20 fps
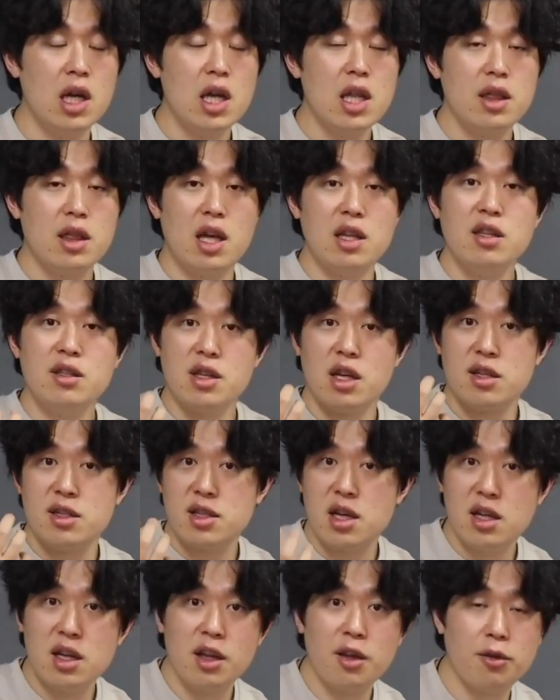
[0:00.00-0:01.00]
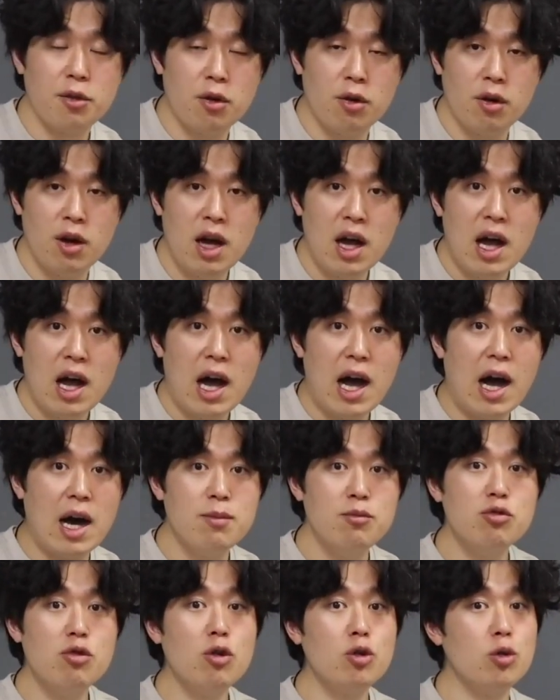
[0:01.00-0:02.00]
나는 얘를 사랑해서
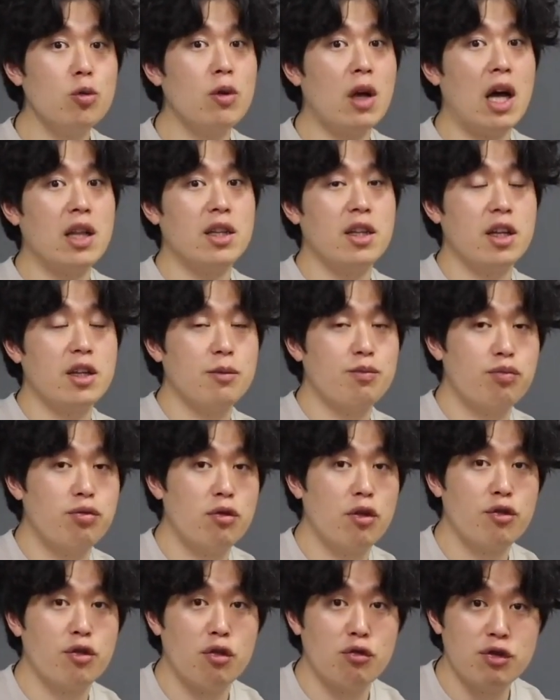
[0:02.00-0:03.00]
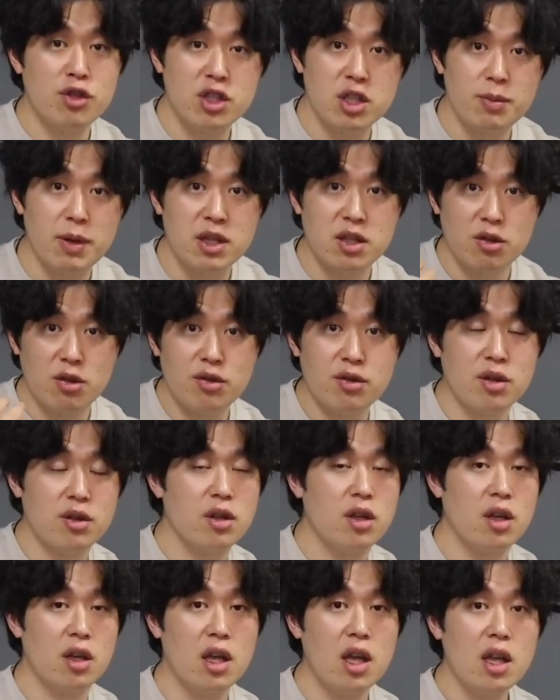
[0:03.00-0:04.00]
아무것도 아닌 애를 불러서 우리 집에
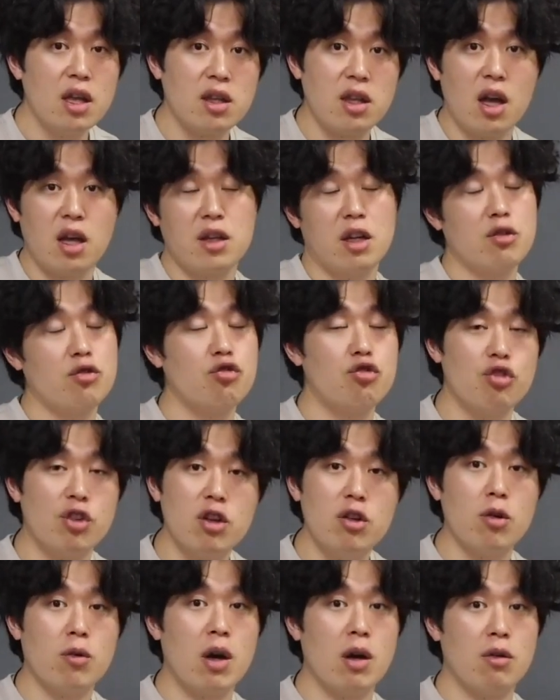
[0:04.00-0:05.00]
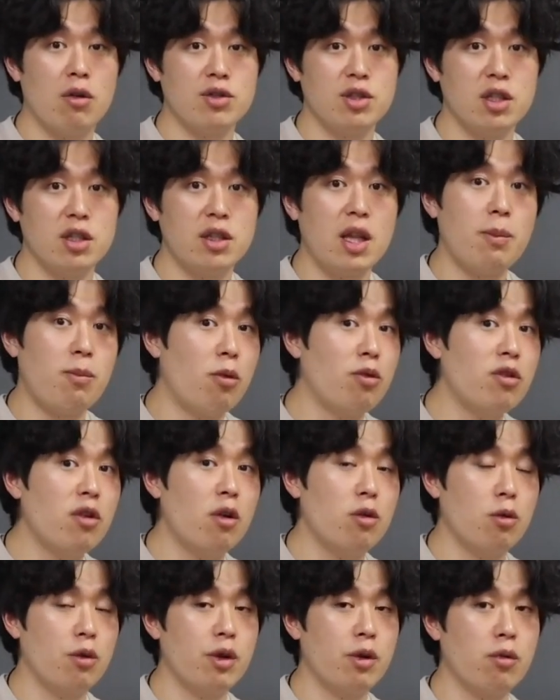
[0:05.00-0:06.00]
들었는데 얘가 나를 죽이려고 한 거지. 내 모든 걸
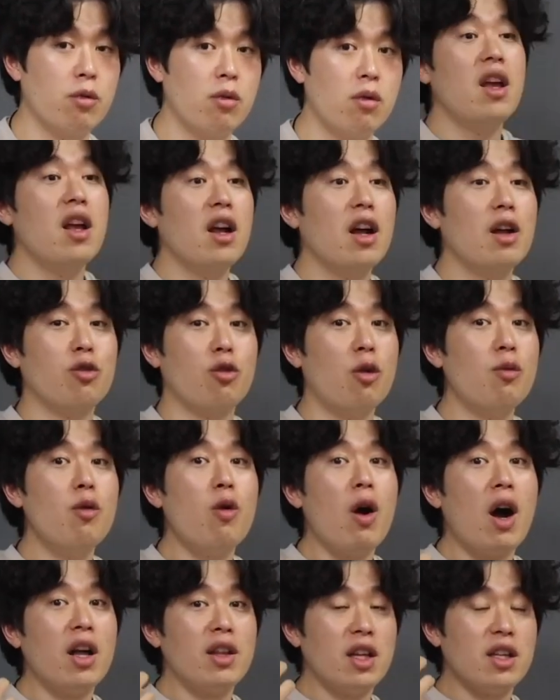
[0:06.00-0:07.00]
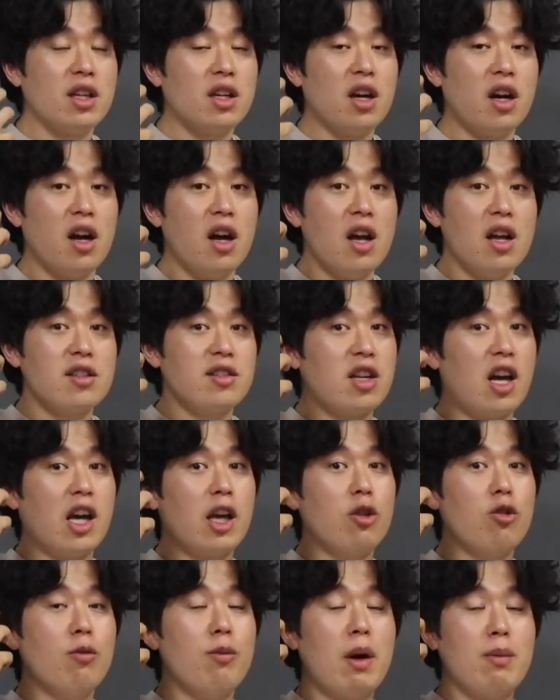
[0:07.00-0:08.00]
노리고. 그러니까 너무 화가 나니까
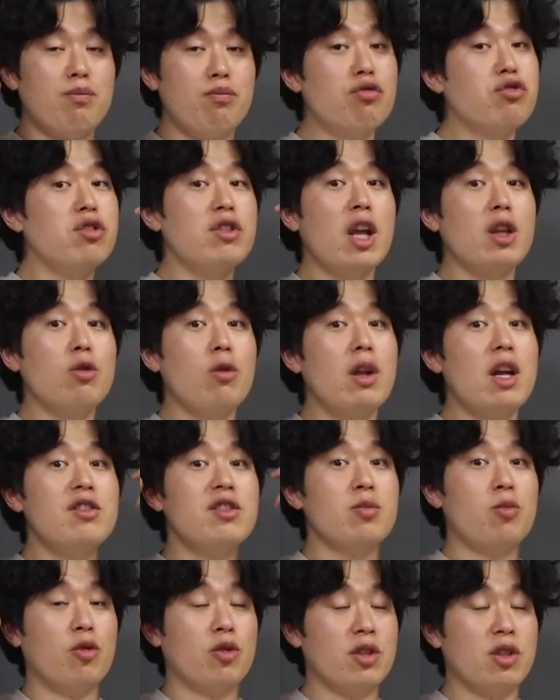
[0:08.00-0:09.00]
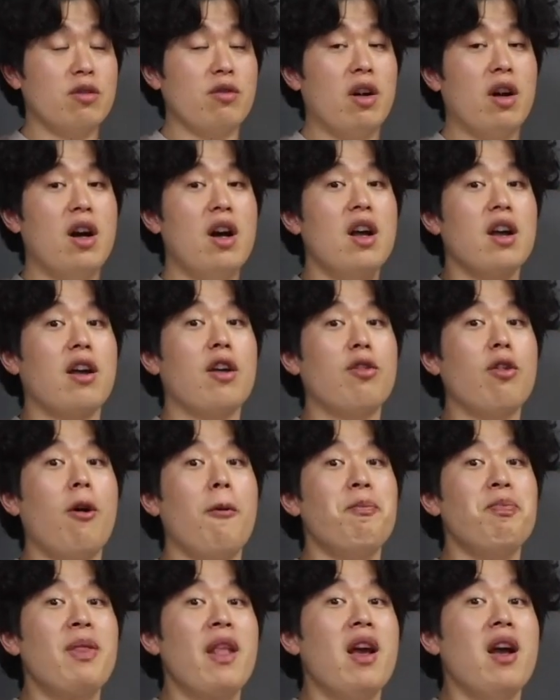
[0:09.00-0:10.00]
자기도 막 무슨 행동을 할지 모르는 거야. 그래서
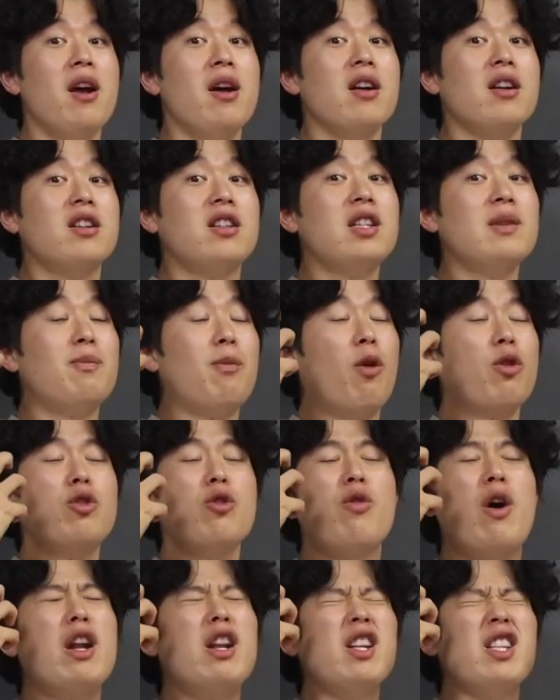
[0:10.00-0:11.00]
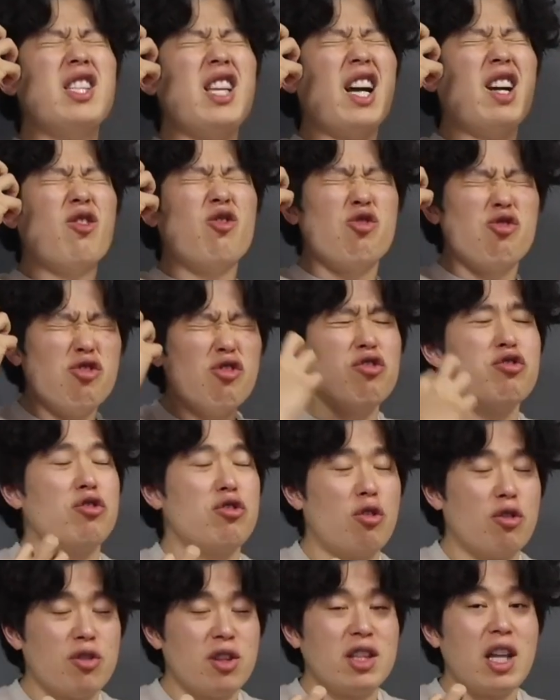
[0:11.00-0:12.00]
그 모든 화를 그냥 꾹
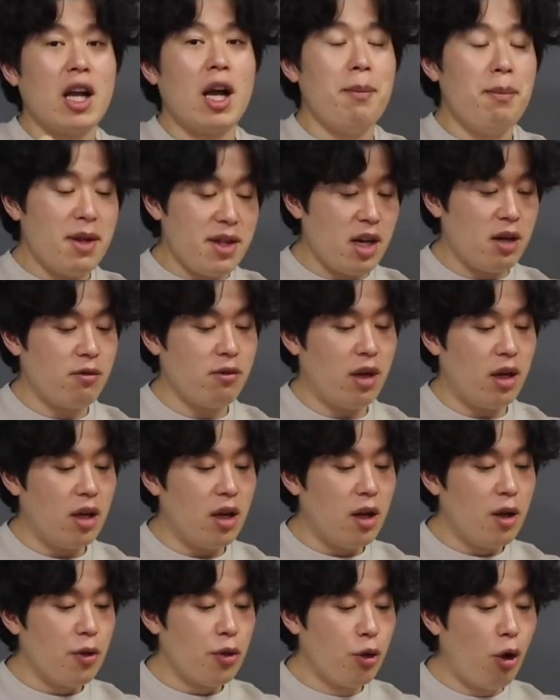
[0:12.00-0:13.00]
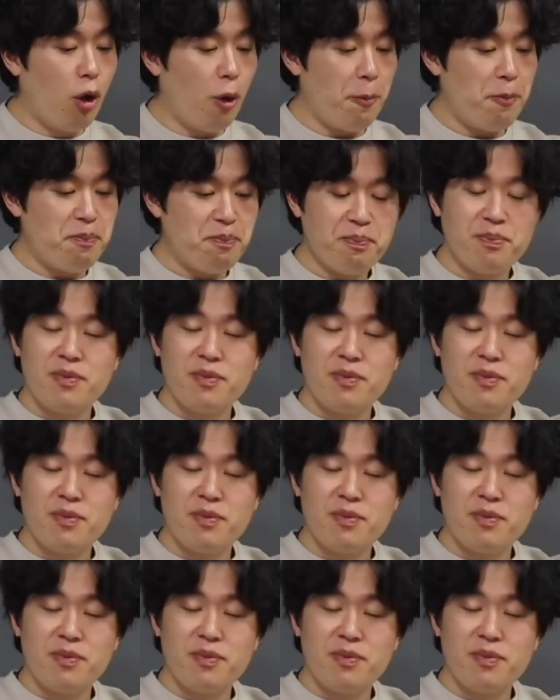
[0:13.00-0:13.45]
누르고서 딱 한마디 한 거야. 너